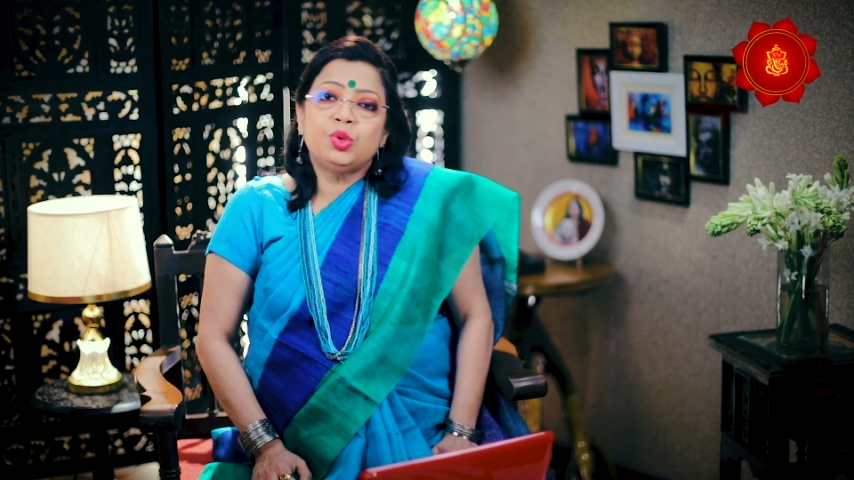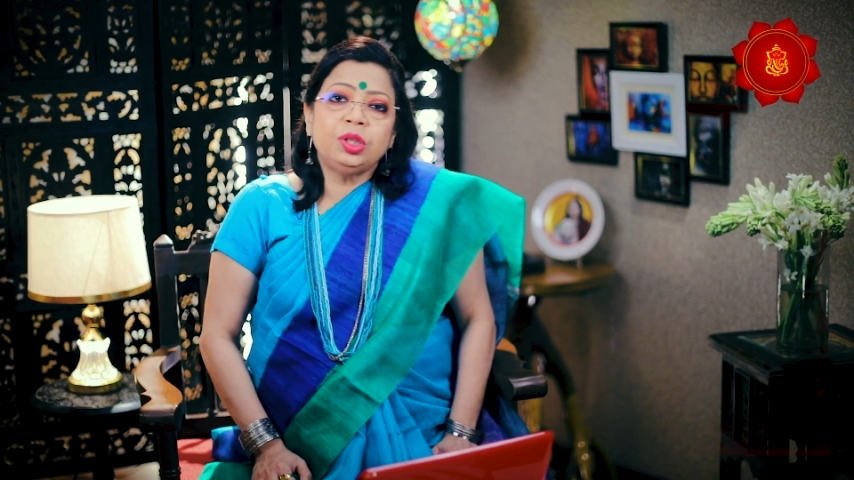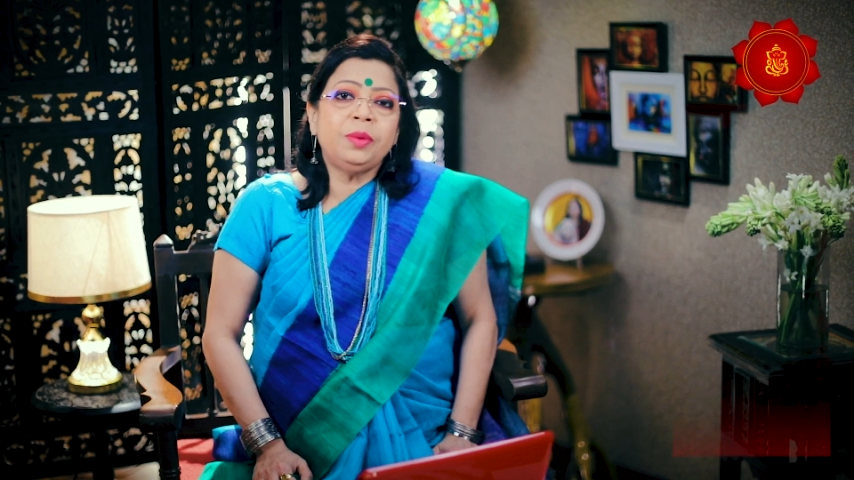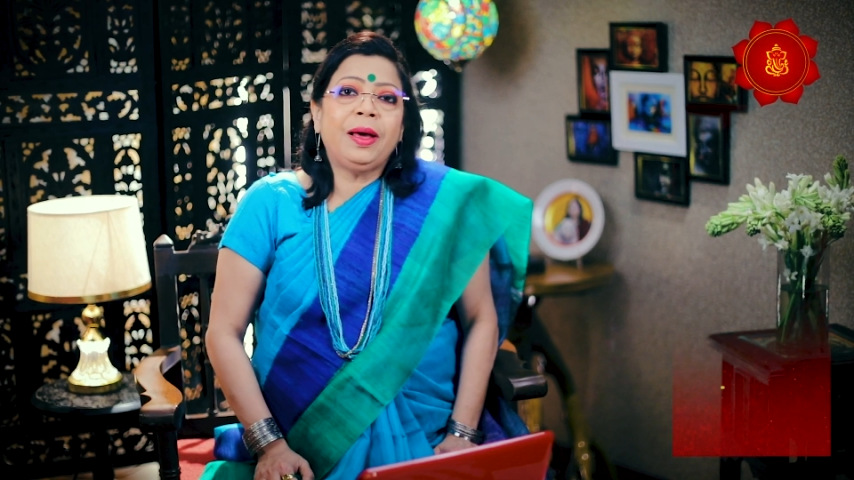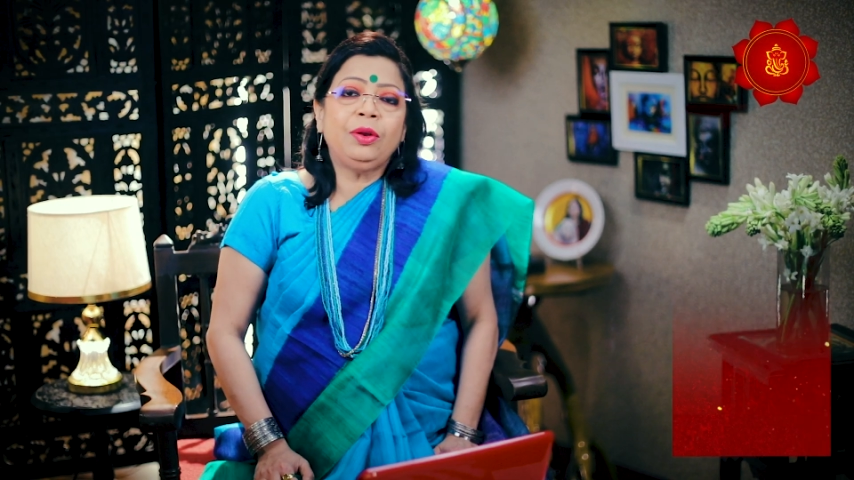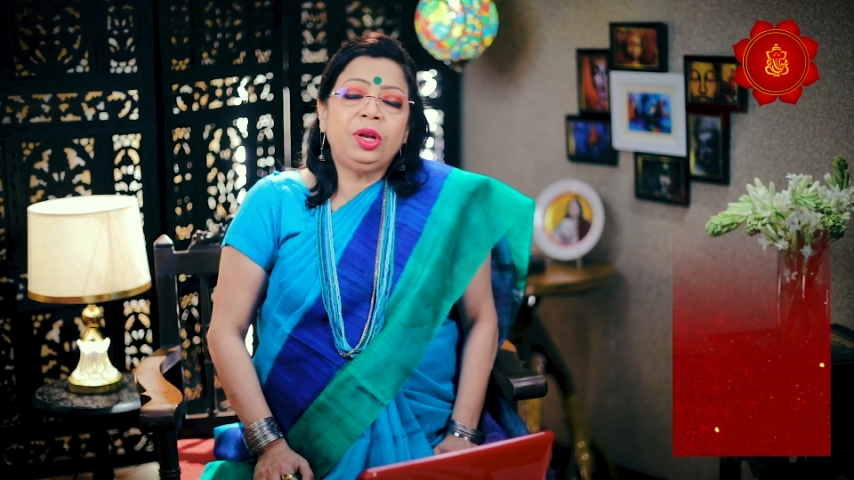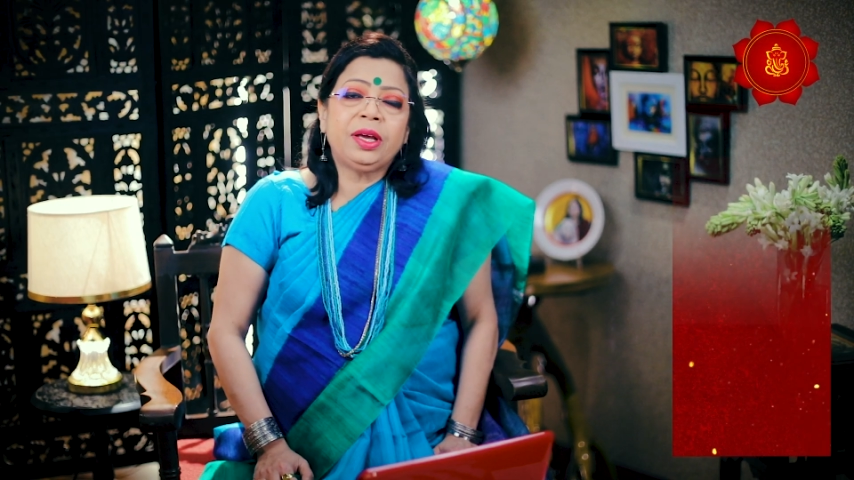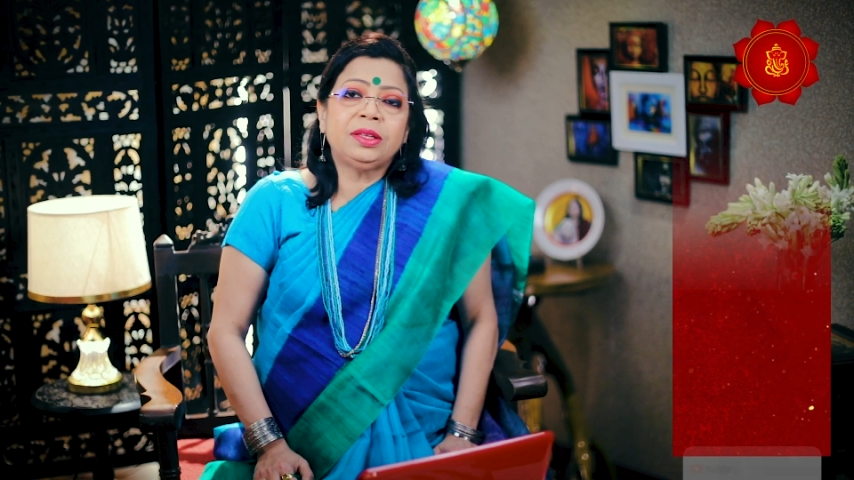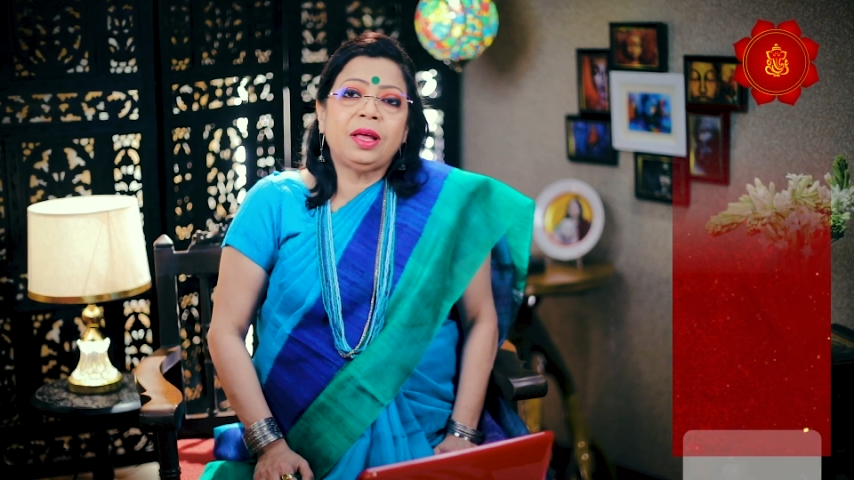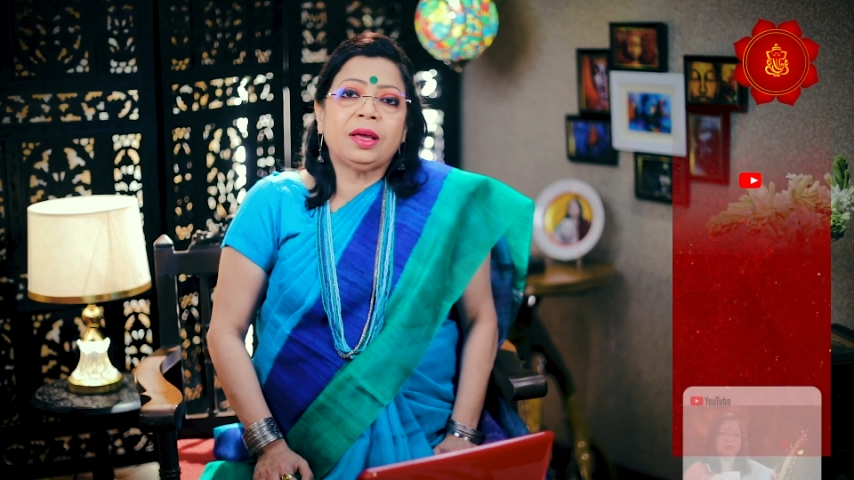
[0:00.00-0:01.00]
যদি ভালো
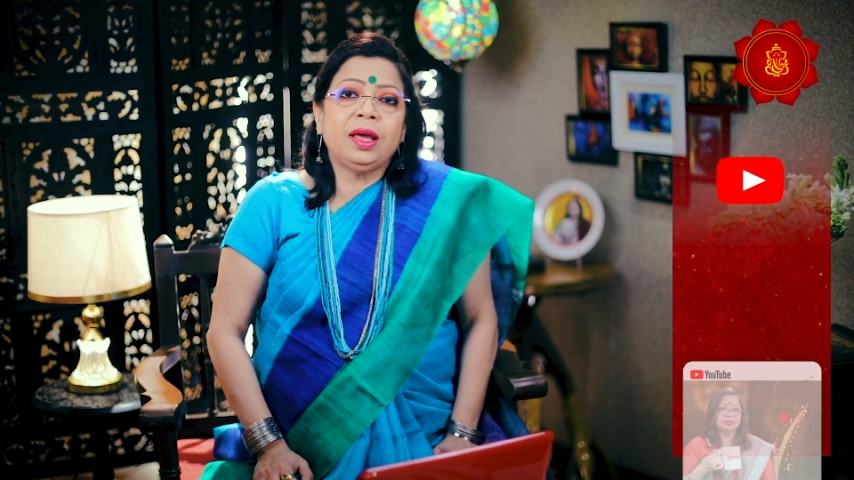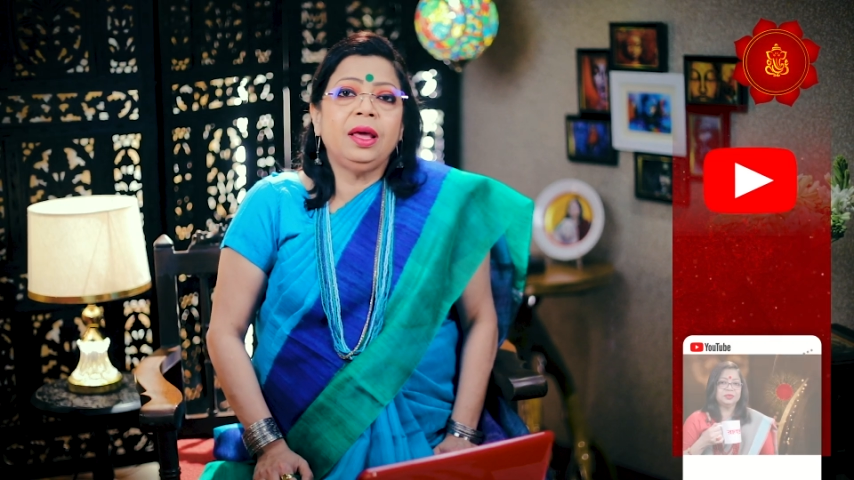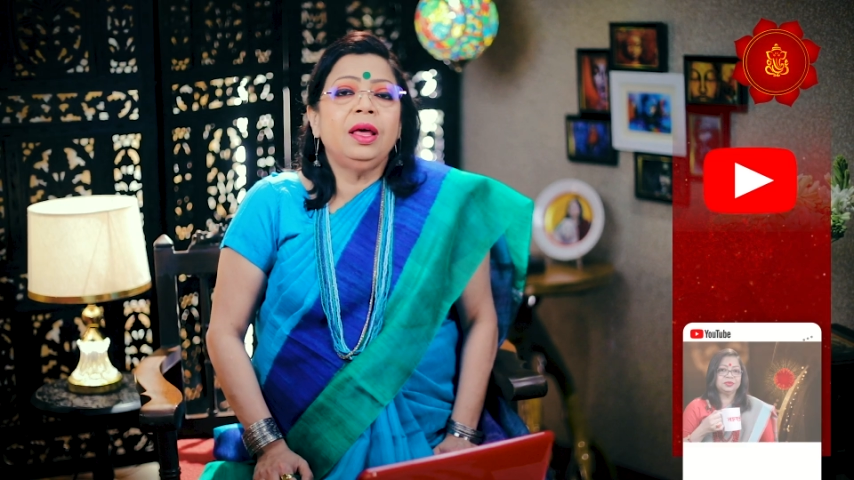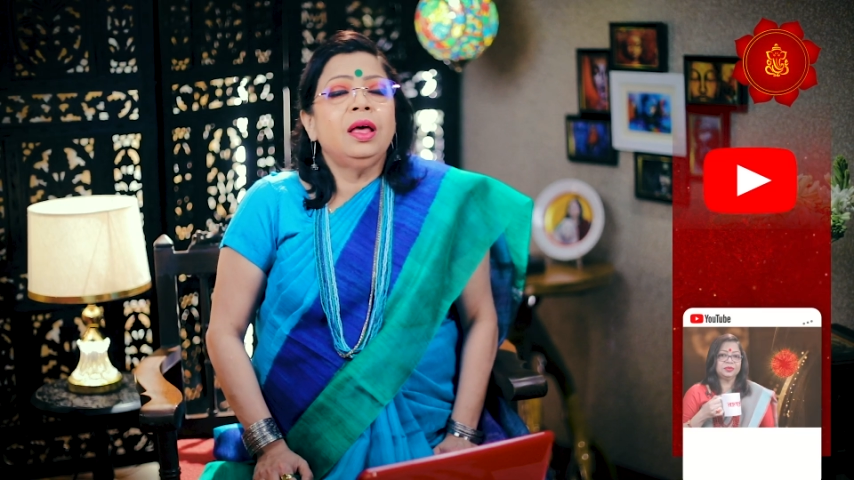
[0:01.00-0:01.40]
লেগে থাকে